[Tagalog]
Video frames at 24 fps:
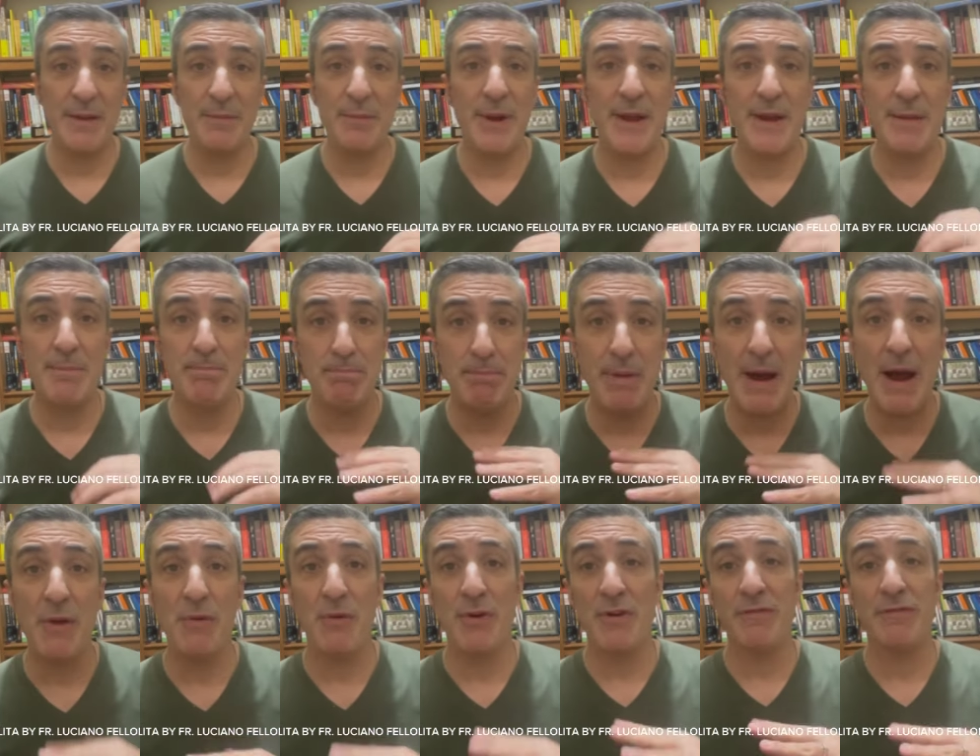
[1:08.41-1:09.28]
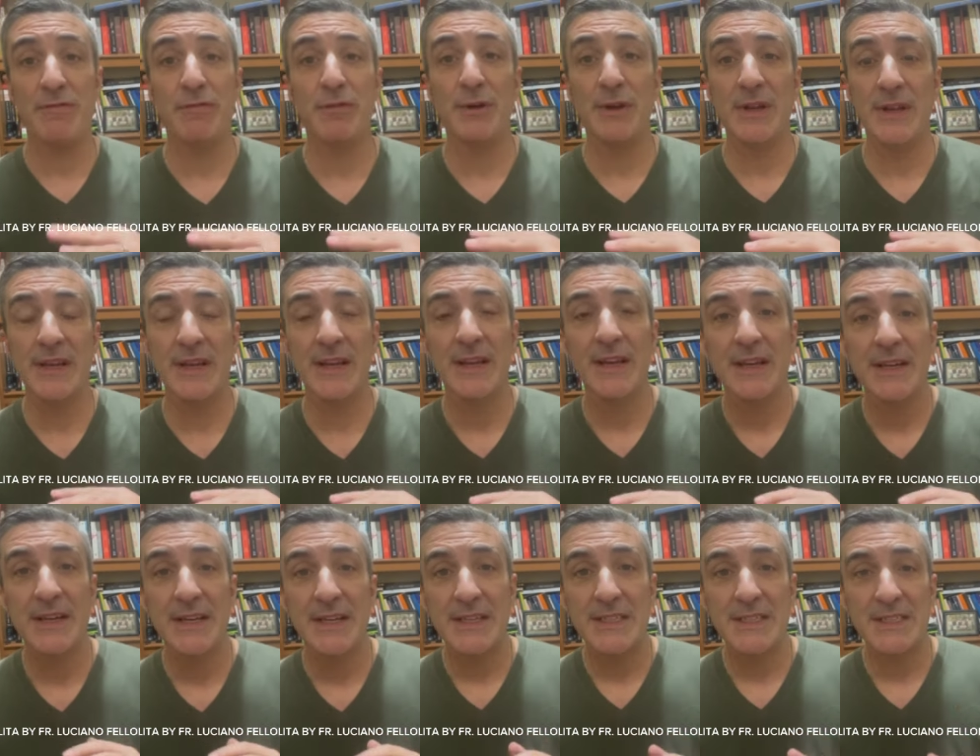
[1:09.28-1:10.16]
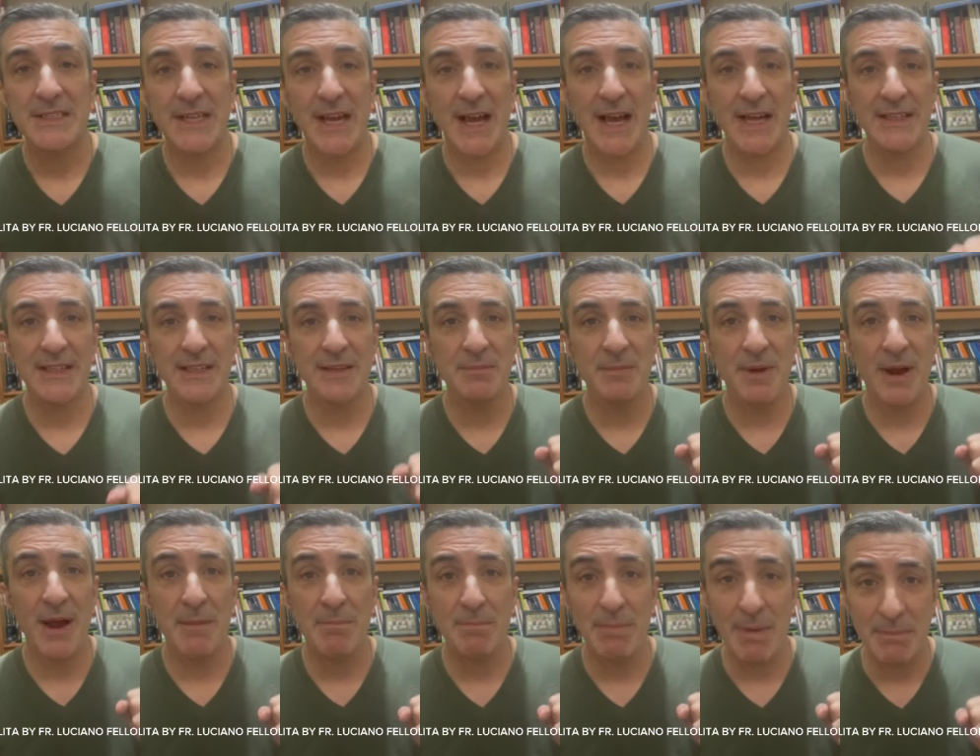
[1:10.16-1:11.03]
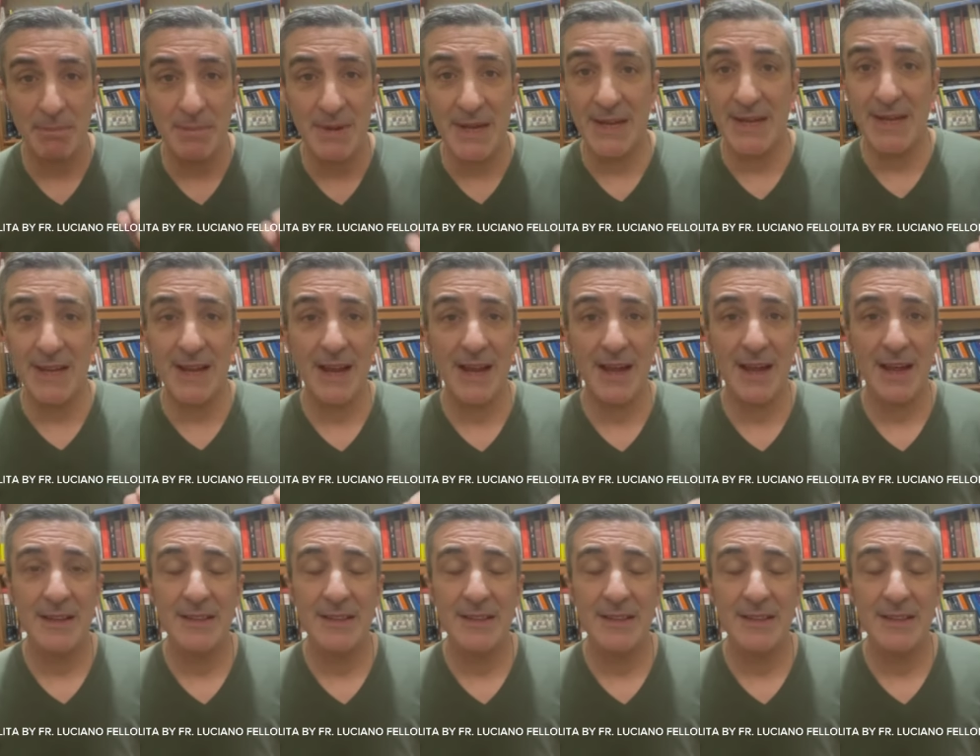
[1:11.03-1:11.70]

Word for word: very powerfully sa ating mga pamilya,